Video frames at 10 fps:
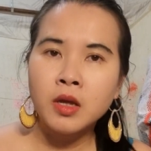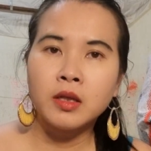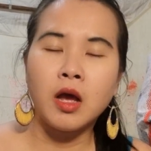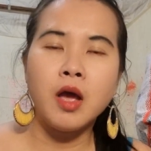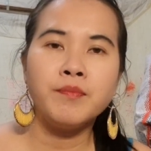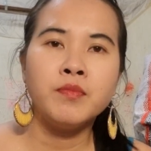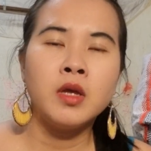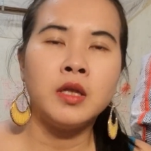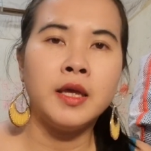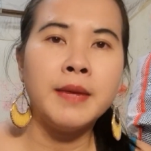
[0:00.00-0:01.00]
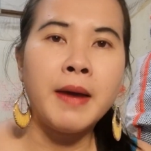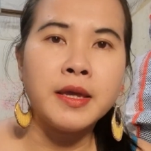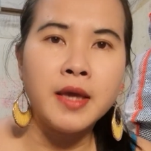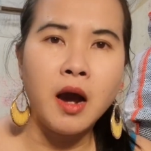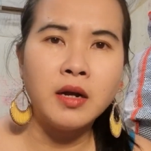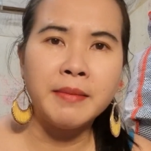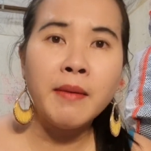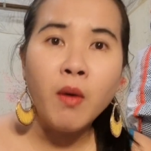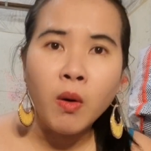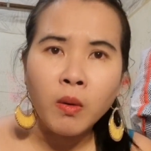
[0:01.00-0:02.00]
đó thì cái bà vợ này bà
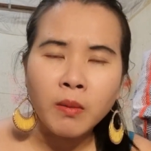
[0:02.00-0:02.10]
buồn